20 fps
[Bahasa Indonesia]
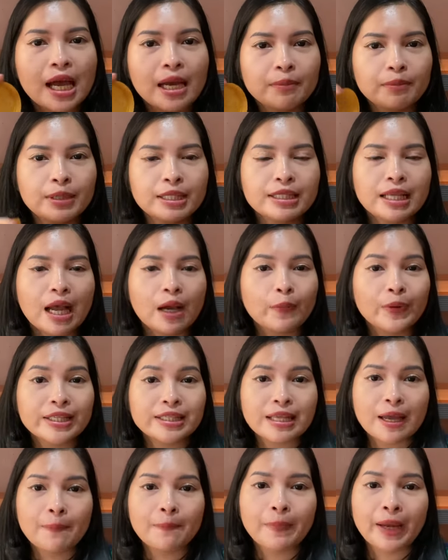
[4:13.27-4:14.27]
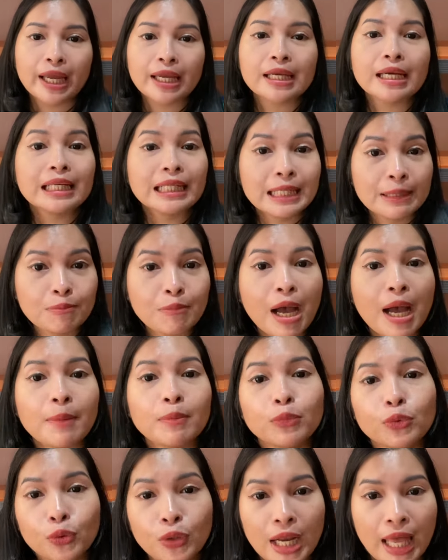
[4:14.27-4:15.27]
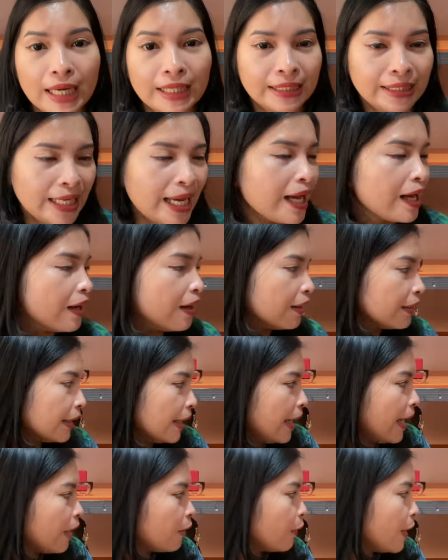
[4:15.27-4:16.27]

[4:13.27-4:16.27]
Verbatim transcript: bisa awet sampai 5 bulan ya Oke, aku